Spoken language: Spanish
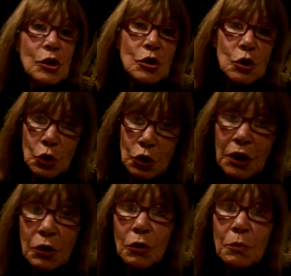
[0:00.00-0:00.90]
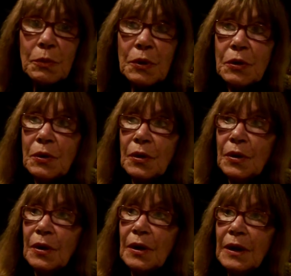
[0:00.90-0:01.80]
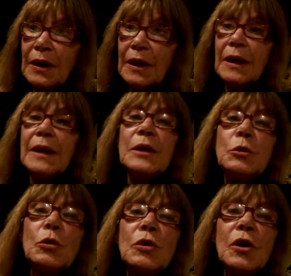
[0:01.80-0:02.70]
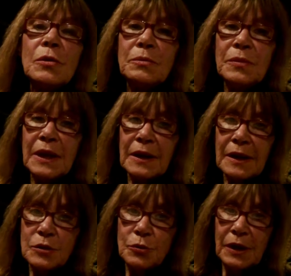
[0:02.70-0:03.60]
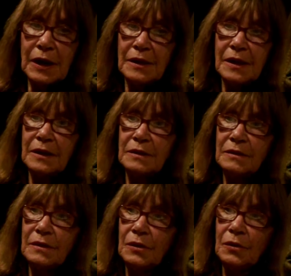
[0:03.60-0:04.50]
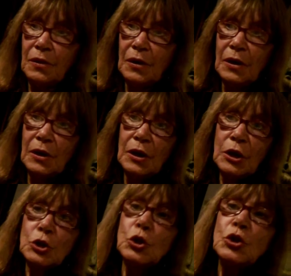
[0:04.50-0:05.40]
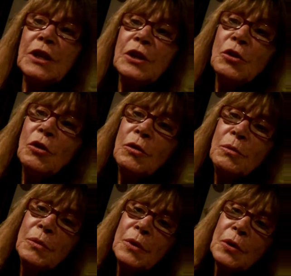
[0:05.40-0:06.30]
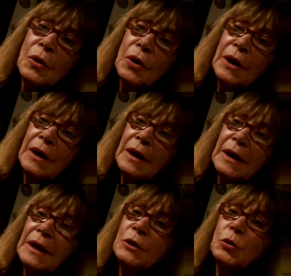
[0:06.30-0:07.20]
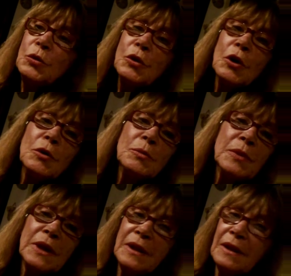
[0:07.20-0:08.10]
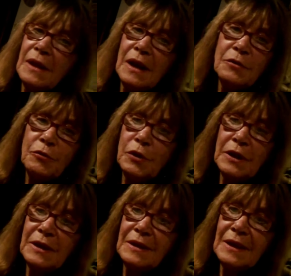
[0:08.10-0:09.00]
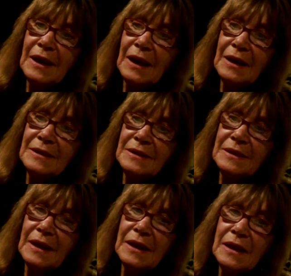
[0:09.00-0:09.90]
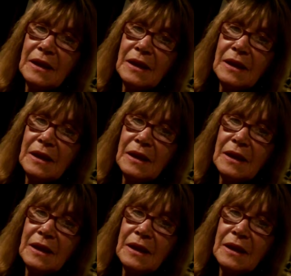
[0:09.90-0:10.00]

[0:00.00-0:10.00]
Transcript: Yo te nombro y tu nombre resuena dentro. Yo te nombro y tu nombre desde la fuente canta.